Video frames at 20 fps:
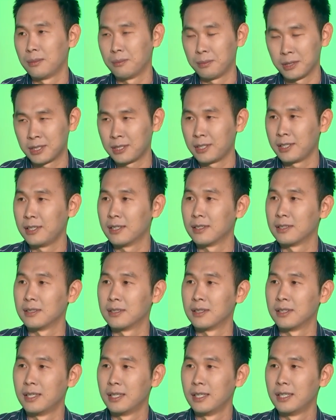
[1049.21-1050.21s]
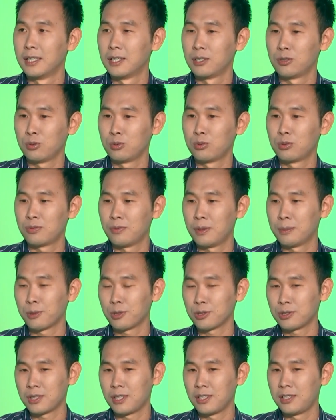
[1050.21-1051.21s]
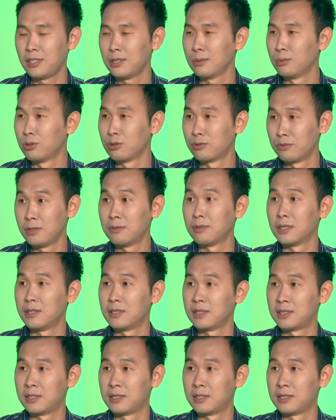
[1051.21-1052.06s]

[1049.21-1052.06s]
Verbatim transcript: постоянно. Тут вопрос, какие будут выводы